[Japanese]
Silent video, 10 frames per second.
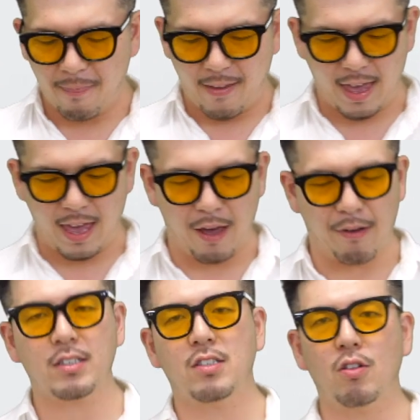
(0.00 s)
えー、
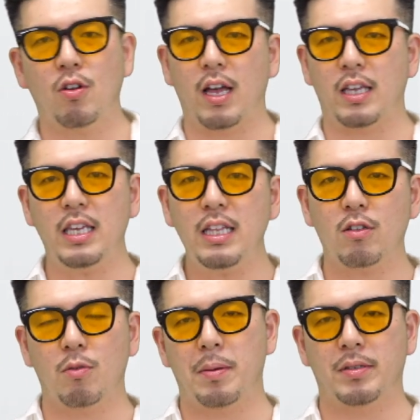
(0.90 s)
私の動画いいな
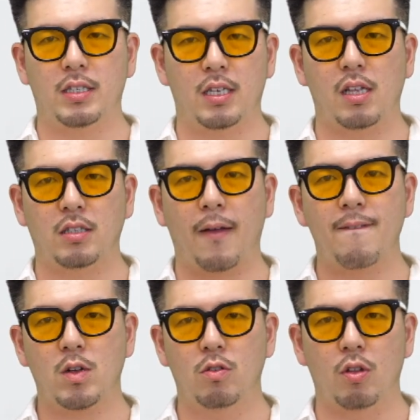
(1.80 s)
と思いましたら、ぜひですね、
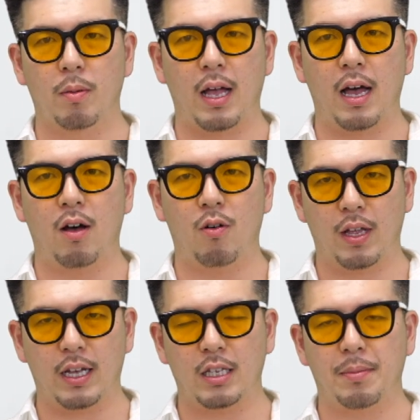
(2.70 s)
グッドボタンお
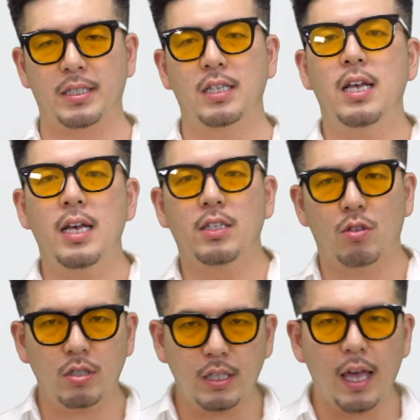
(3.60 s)
願いいたします。
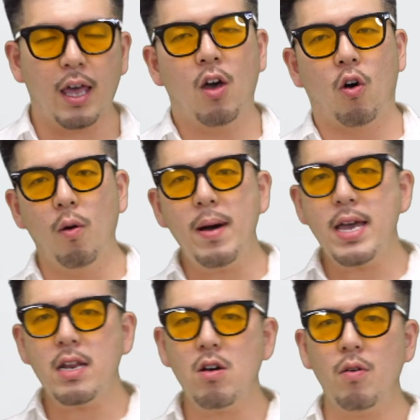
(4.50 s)
そして、お
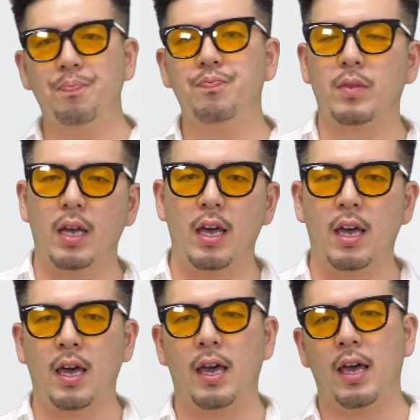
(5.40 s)
前の、
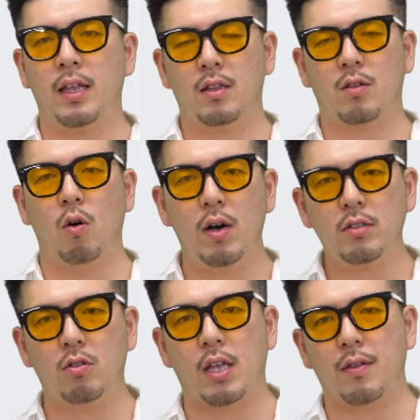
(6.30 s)
えー、高額
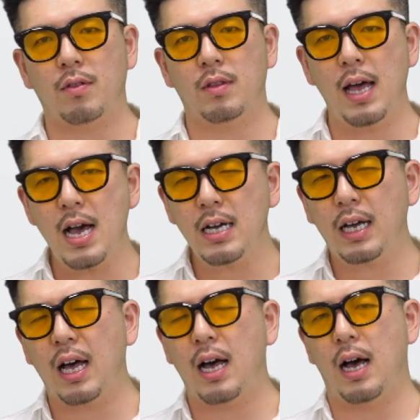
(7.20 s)
当選、なん
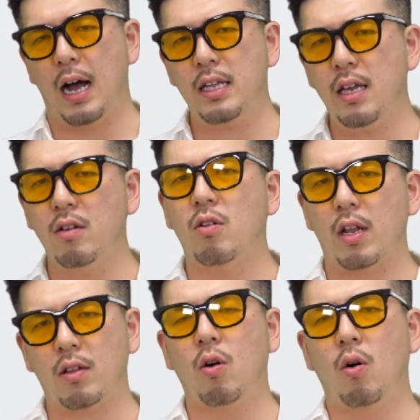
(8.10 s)
かありえるよね、と。